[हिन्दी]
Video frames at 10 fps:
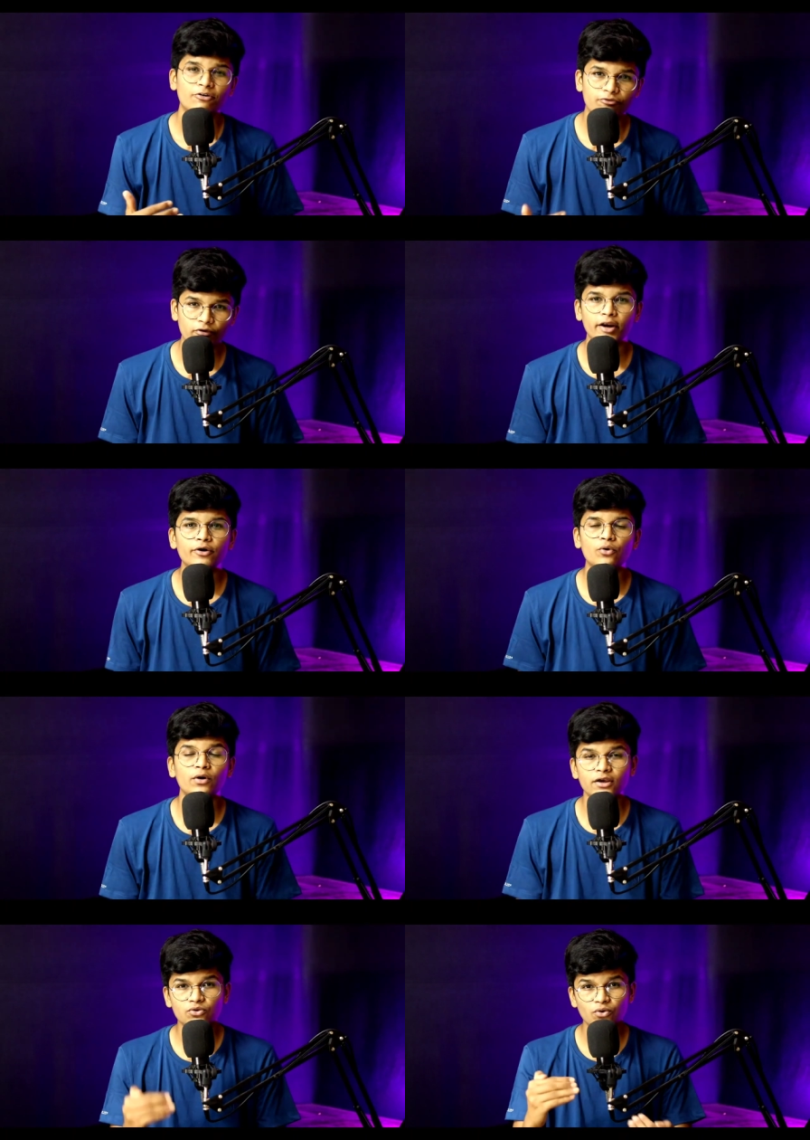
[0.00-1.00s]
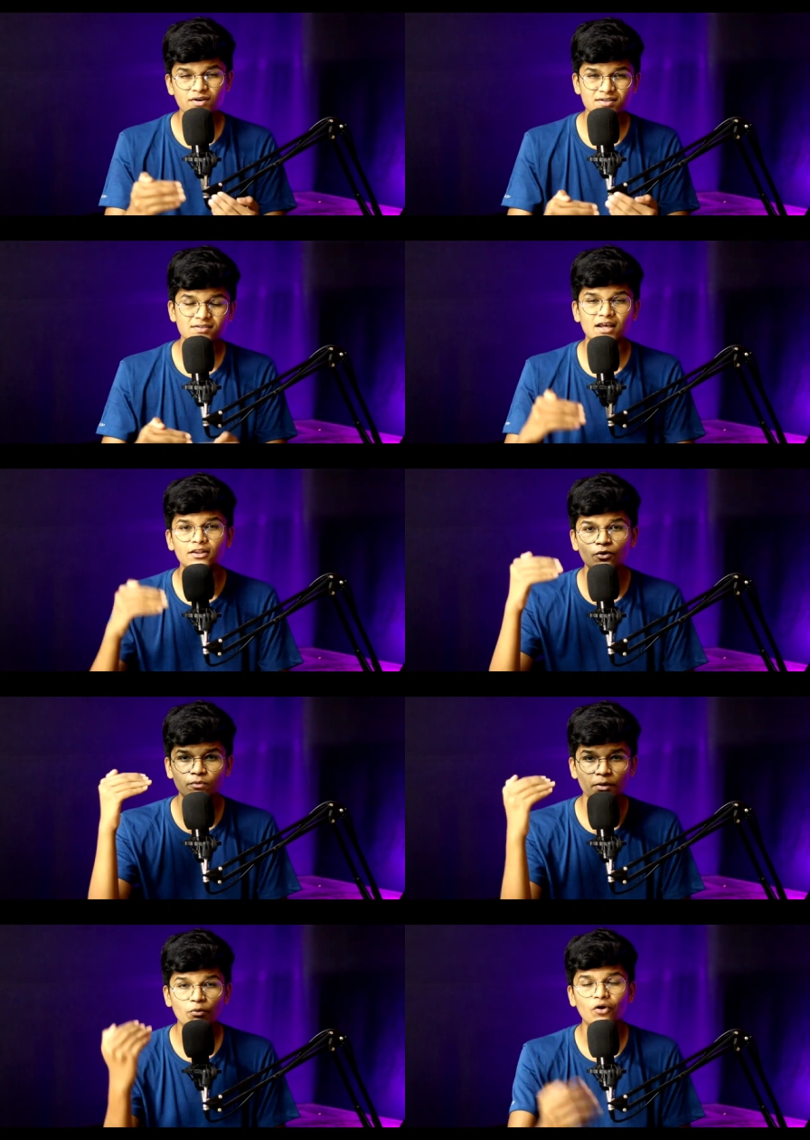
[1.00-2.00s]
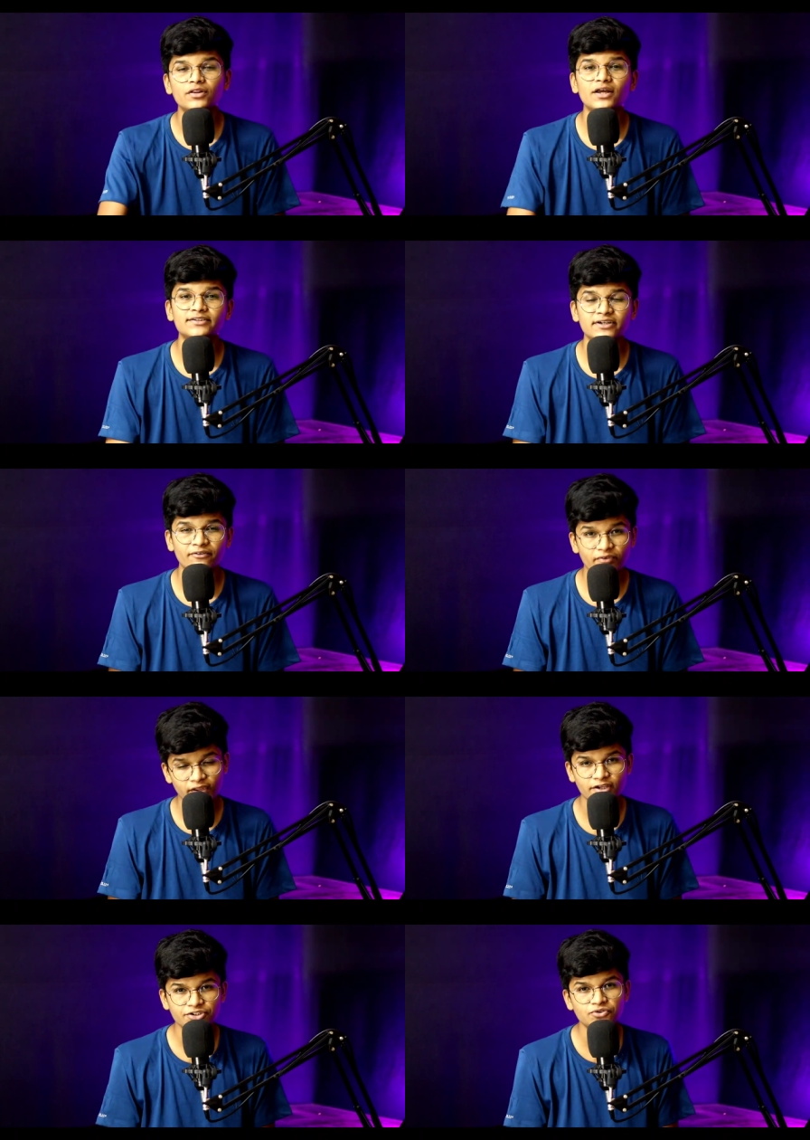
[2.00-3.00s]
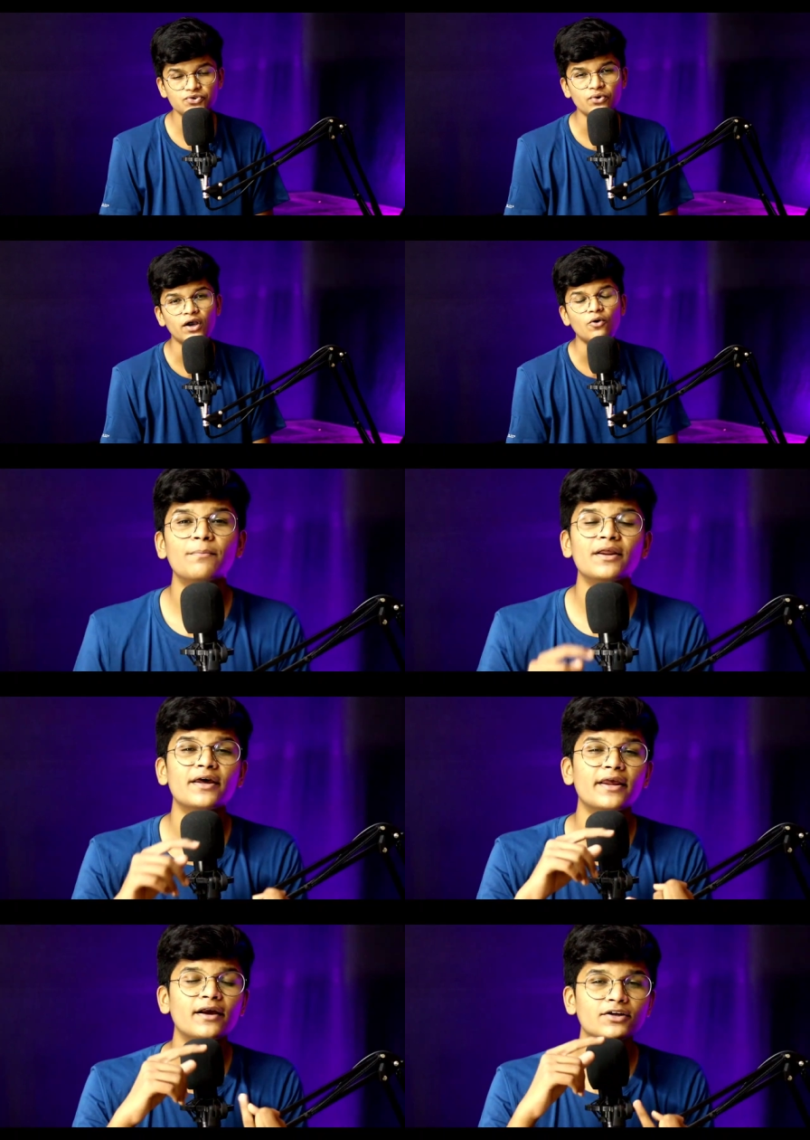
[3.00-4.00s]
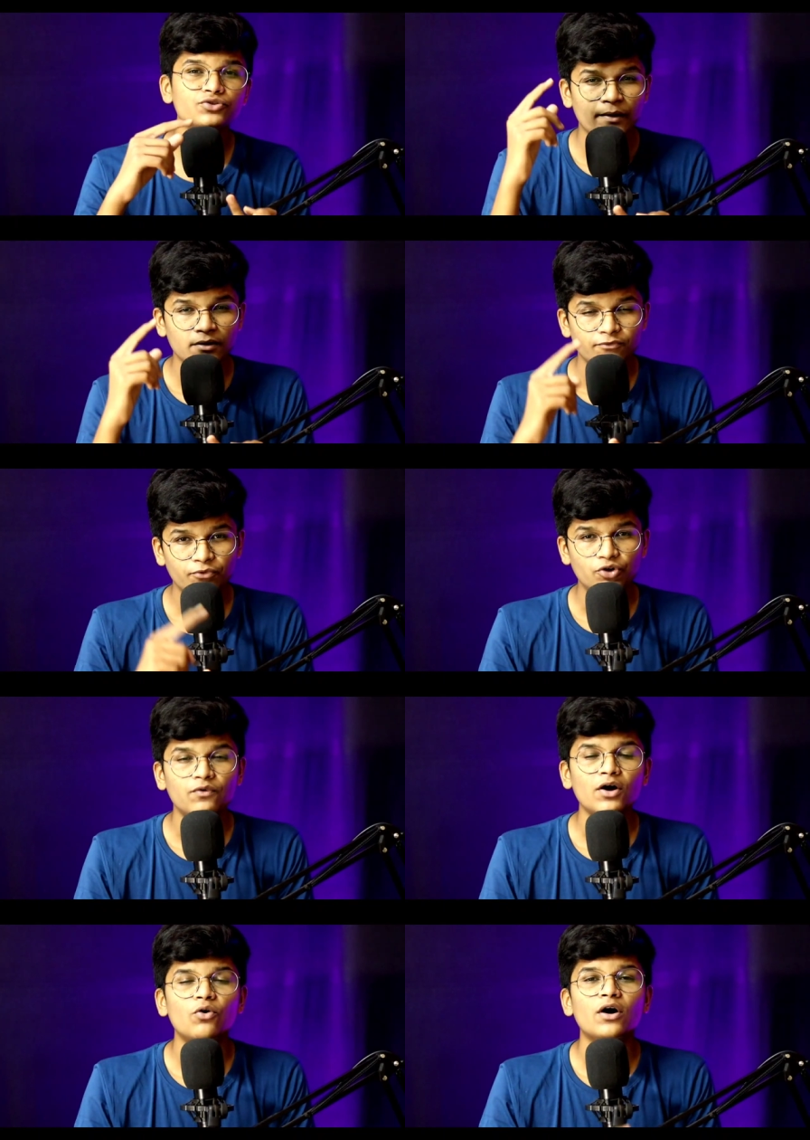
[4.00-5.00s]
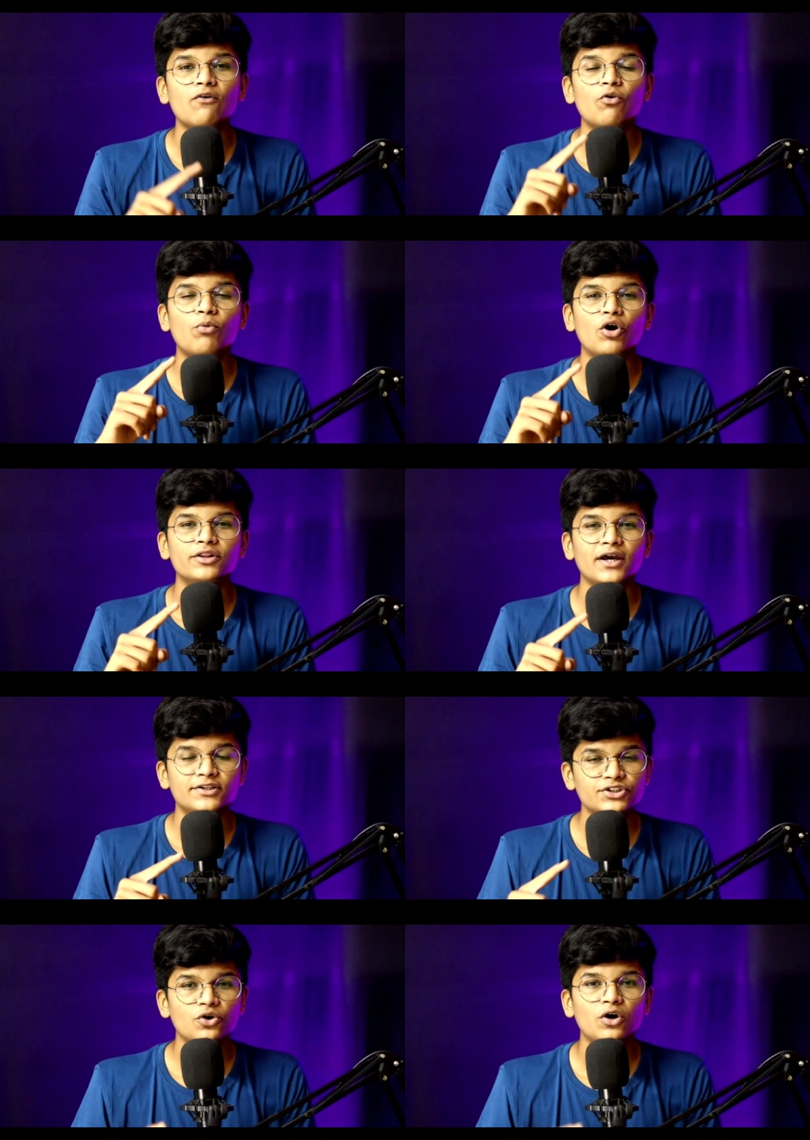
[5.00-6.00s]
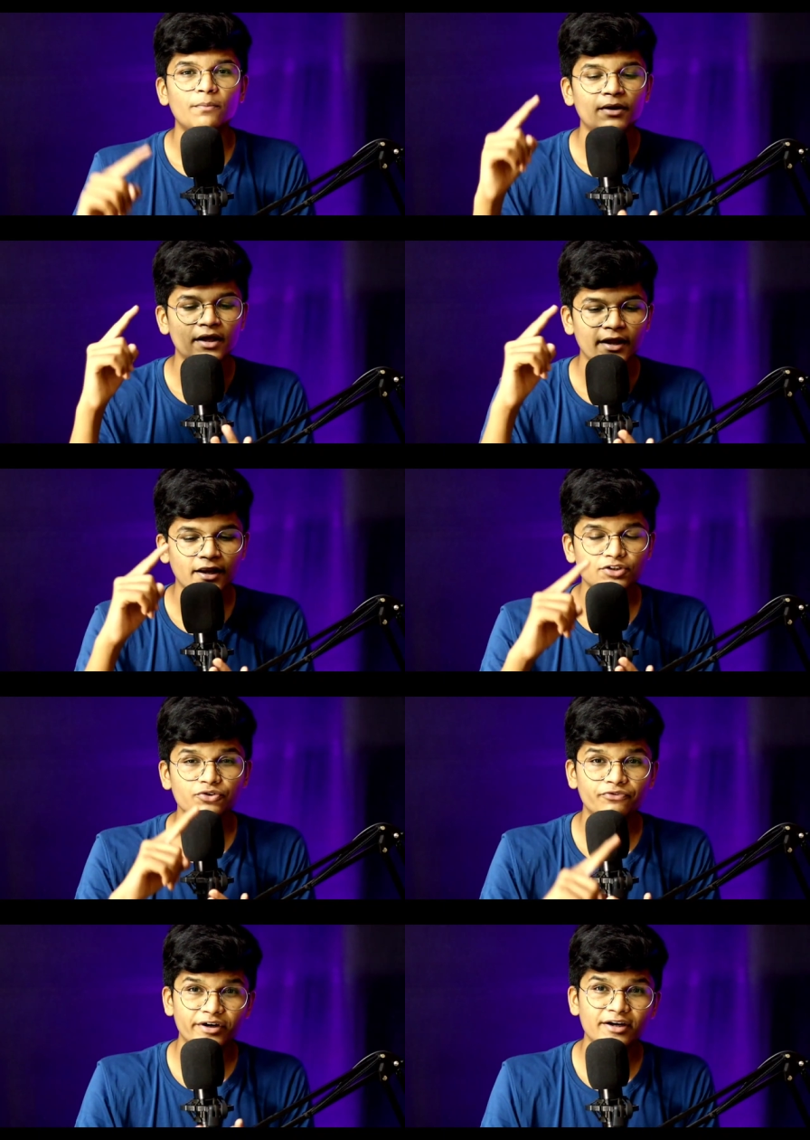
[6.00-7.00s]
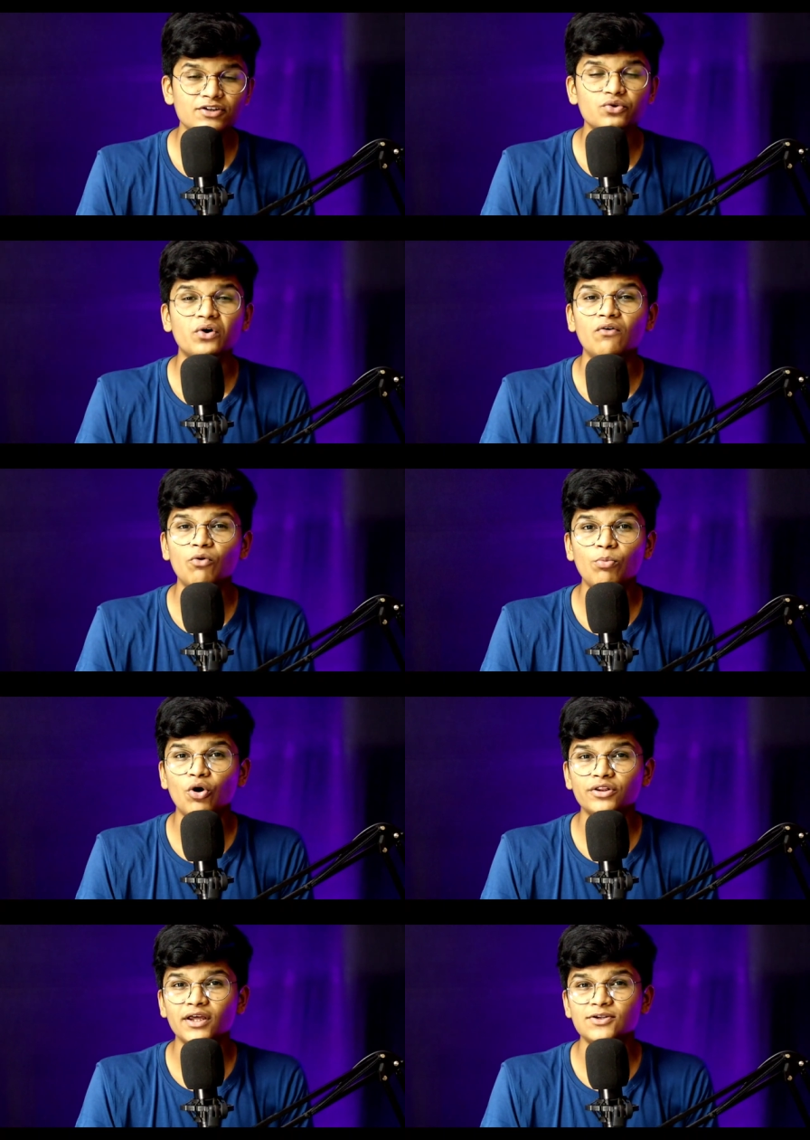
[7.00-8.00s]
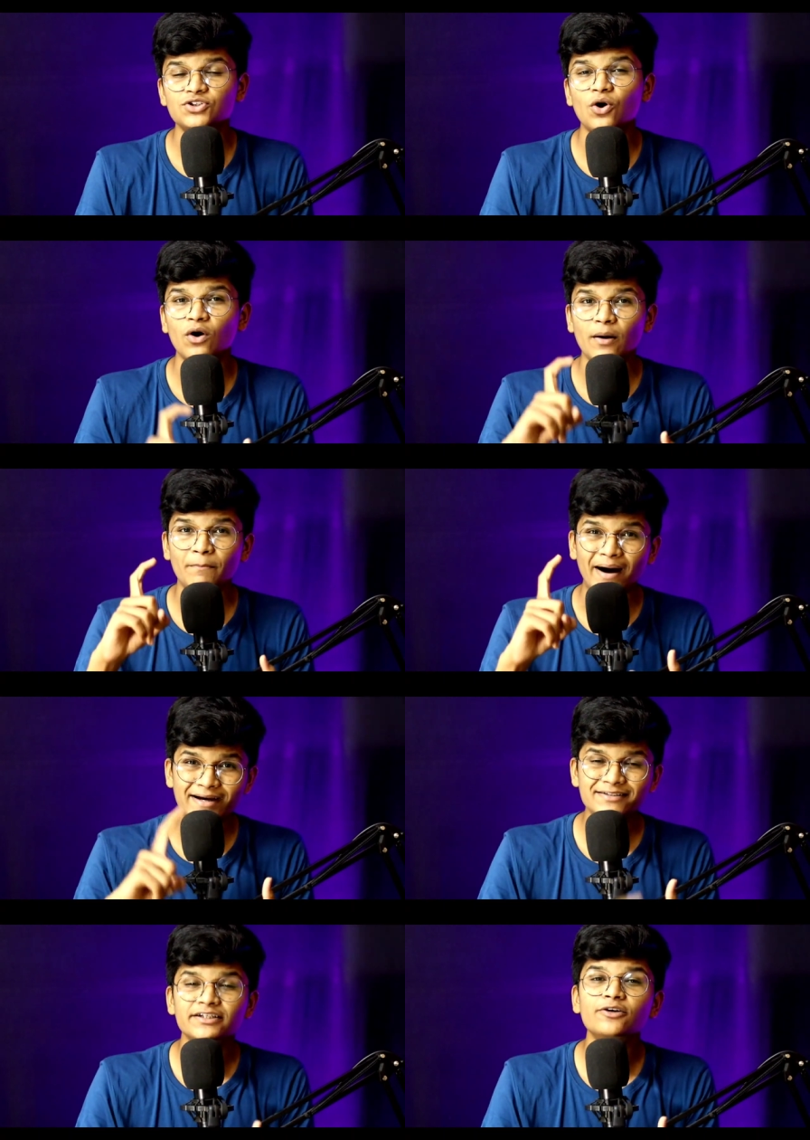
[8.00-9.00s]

फ्लुएंट होंगे थोड़े से ज़्यादा उनमें बहुत ही अच्छा वेरिएशंस होगा वो प्लेयर ए का जो फुटवर्क होगा वो बहुत ही अच्छा होगा प्लेयर ए का जो फिटनेस होगा वो बहुत ही अच्छा होगा माइंड